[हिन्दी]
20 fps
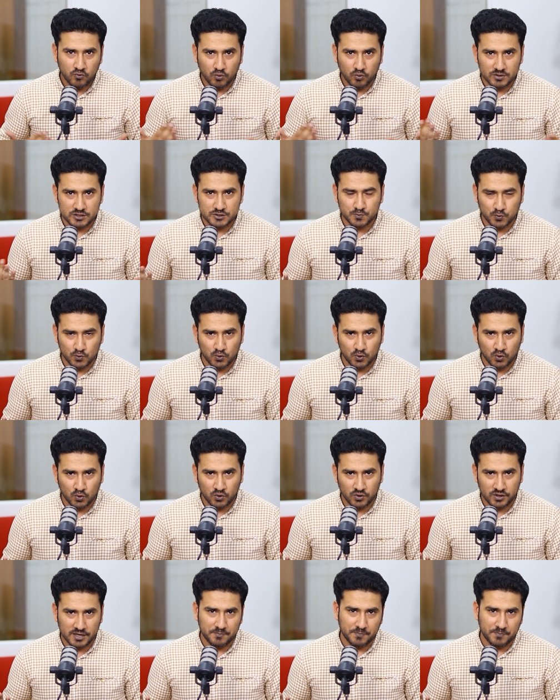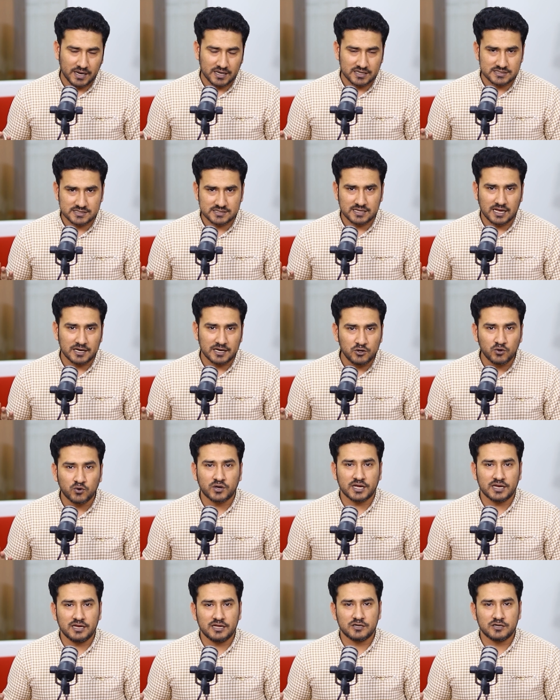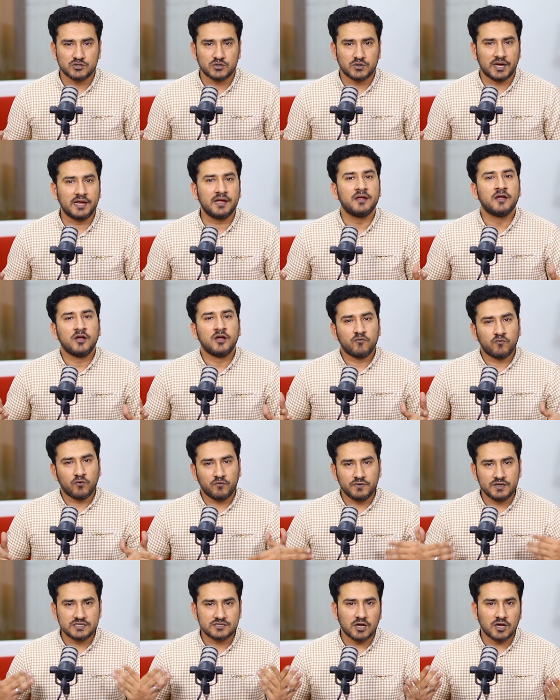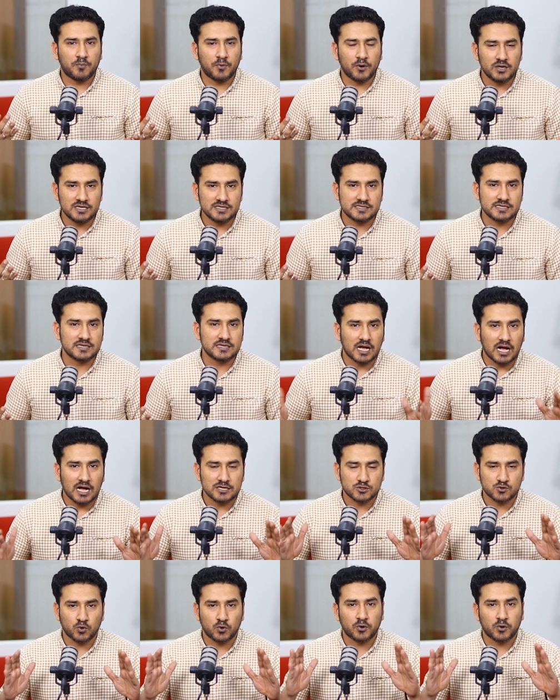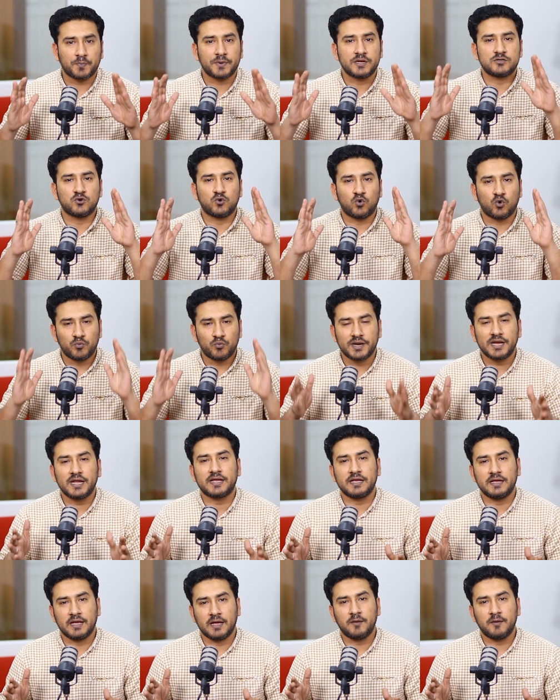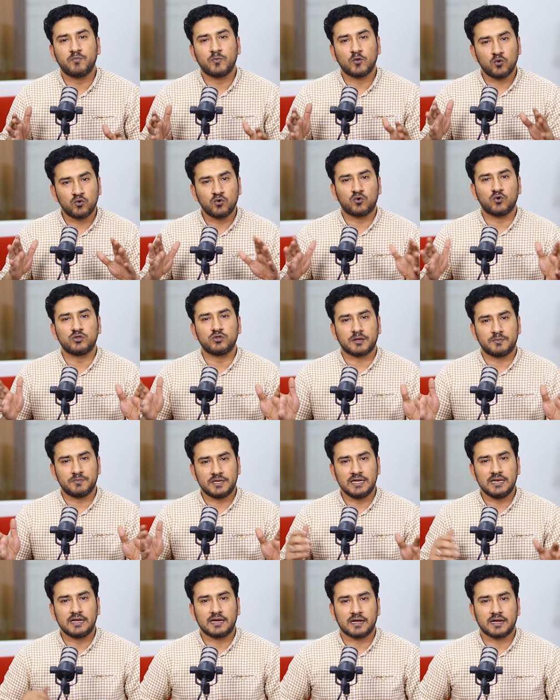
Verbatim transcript: वो मजबूर होंगे पाकिस्तानियों के लिए जो है वो वीज़ा पॉलिसीज़ ख़ास तौर पर जो उम्र की हैं उनको तब्दील